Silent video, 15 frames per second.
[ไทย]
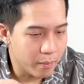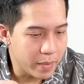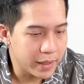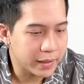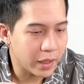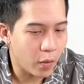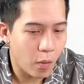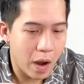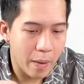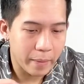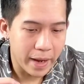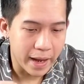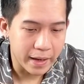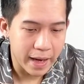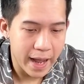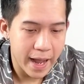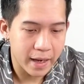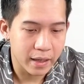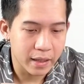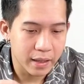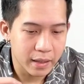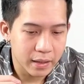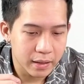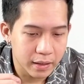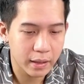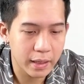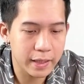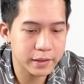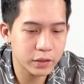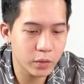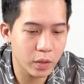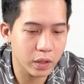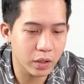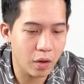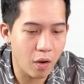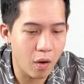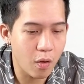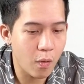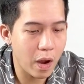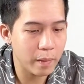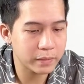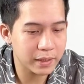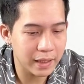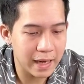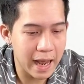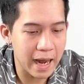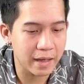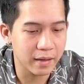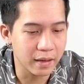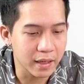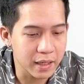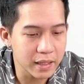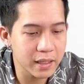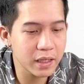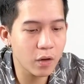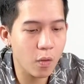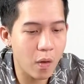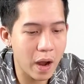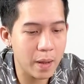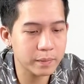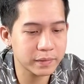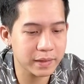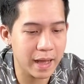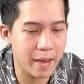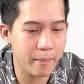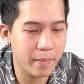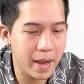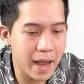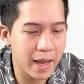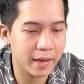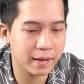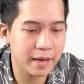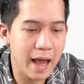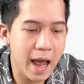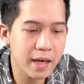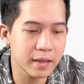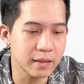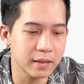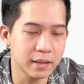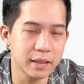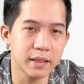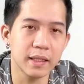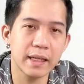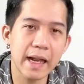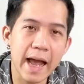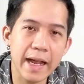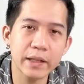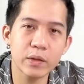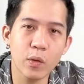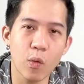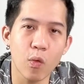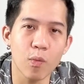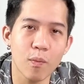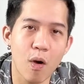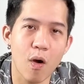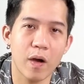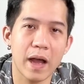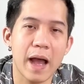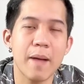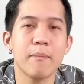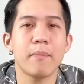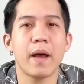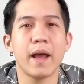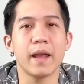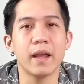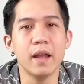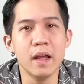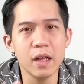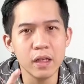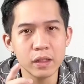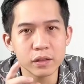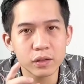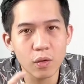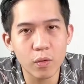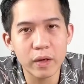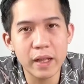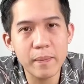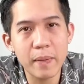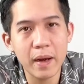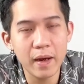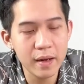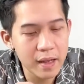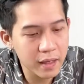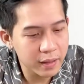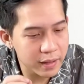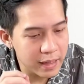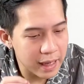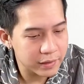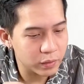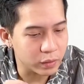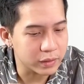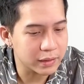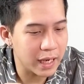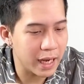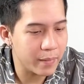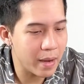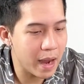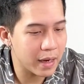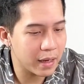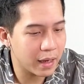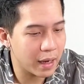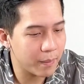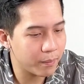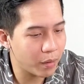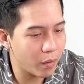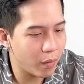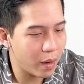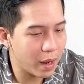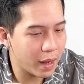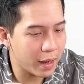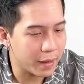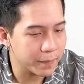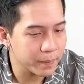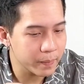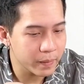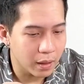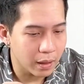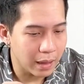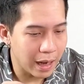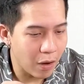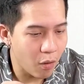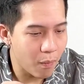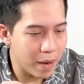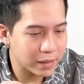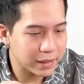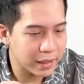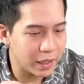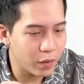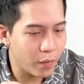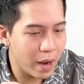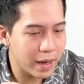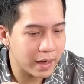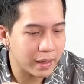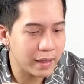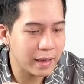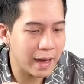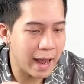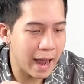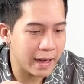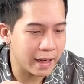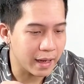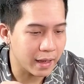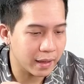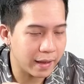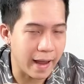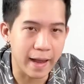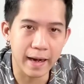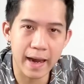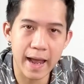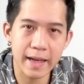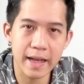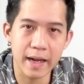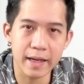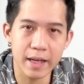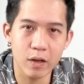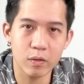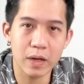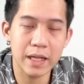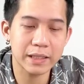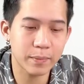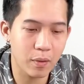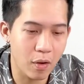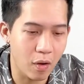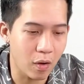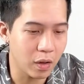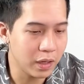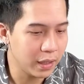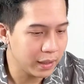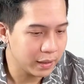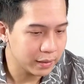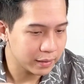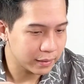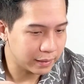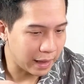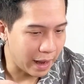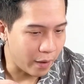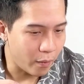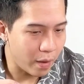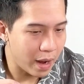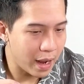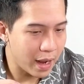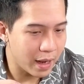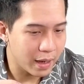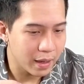มีแต่ความแข็งแรงในส่วนของความฉลาดหรือความสามารถด้านอื่น ๆ ได้ถูกมองข้ามไป ตรงนี้เป็นเรื่องที่น่าสนใจมากนะครับ เพราะว่าเรามักจะคิดว่า นักกีฬาเนี่ยแข็งแรงอย่างเดียวน่าจะพอ แต่ว่า